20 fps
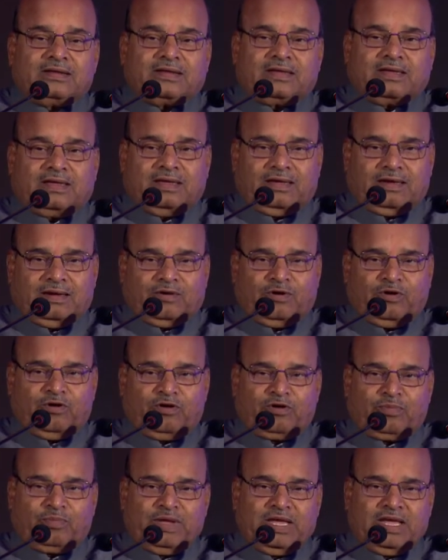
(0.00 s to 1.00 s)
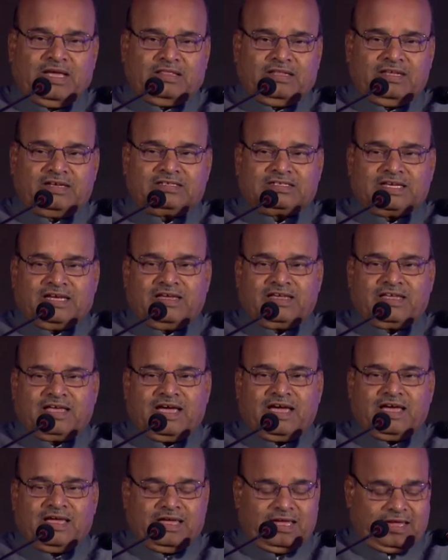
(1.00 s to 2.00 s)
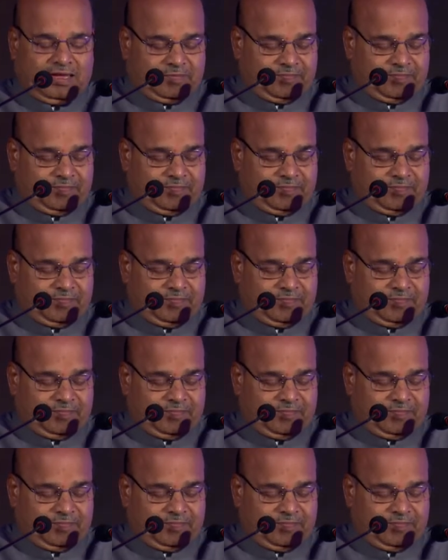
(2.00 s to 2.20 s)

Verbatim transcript: कि और भी अधिक संख्या है